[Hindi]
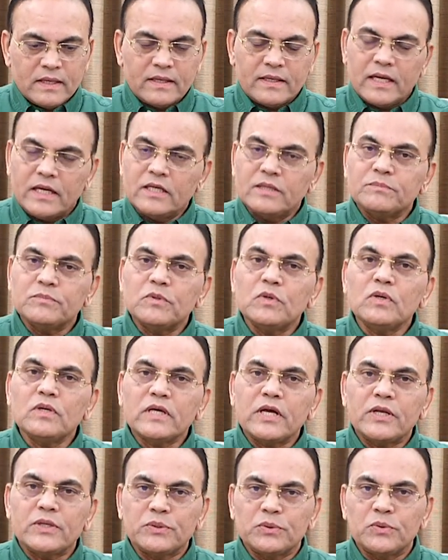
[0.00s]
गंडमूल
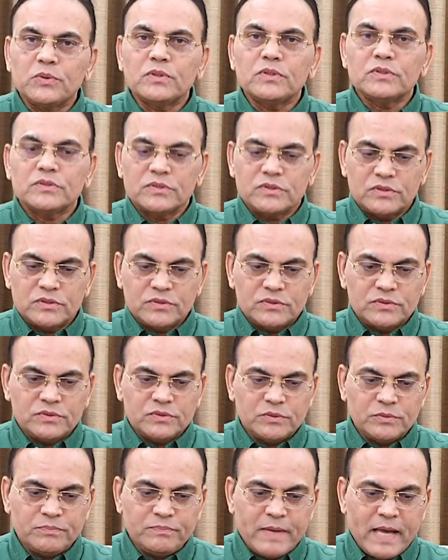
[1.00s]
का योग
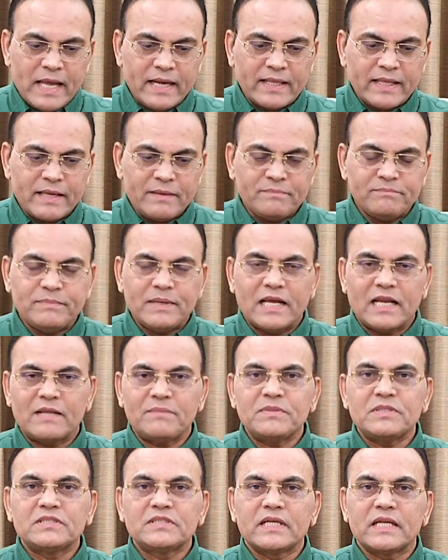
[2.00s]
दोपहर के
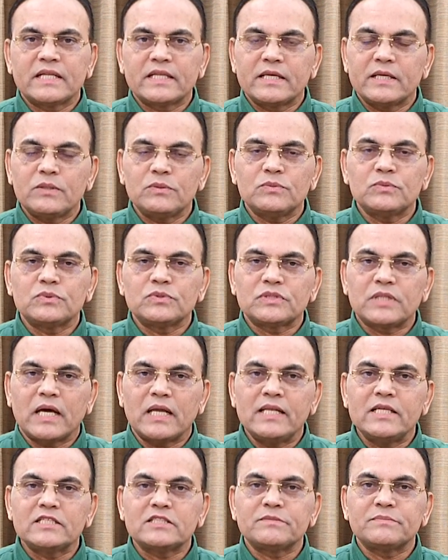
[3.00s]
बारह बजकर के
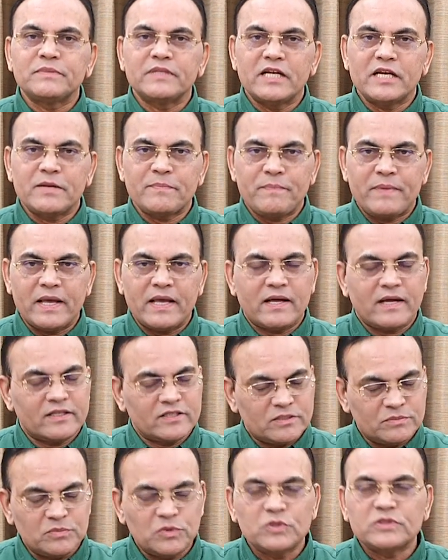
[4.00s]
उनतालीस मिनट पे
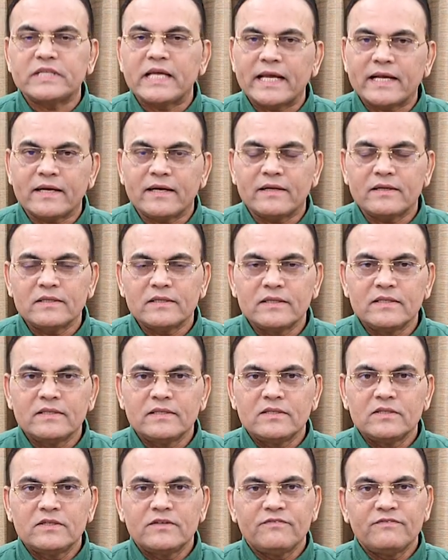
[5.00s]
खत्म हो जाएगा
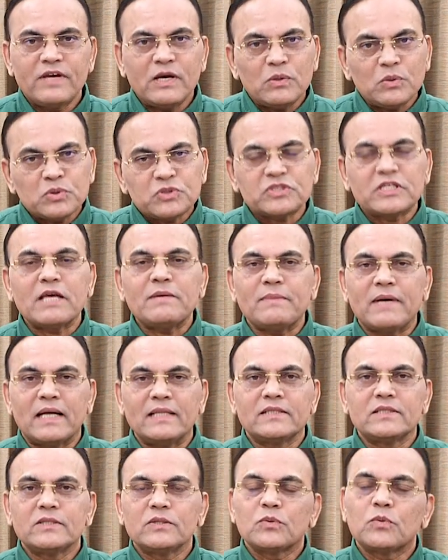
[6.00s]
वह उसके
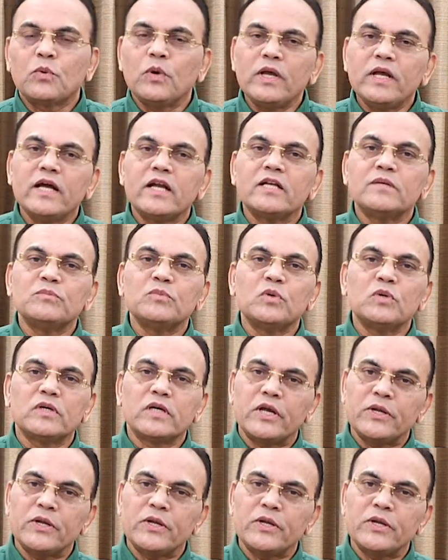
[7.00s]
बाद कोई गंडमूल का